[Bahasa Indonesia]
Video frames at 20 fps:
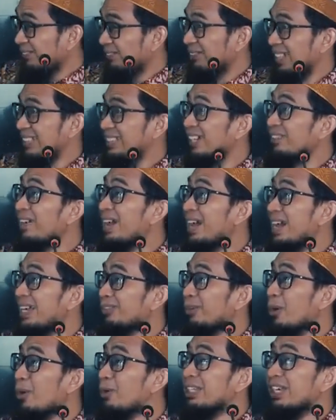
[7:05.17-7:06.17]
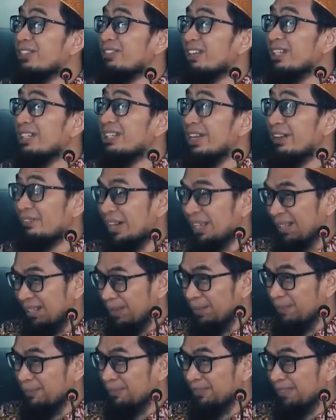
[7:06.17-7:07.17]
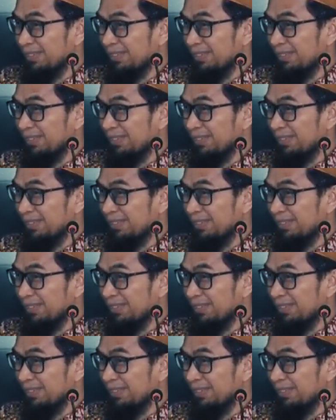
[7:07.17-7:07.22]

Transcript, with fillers: Bersamaan. Wawunya ma'iyah bareng.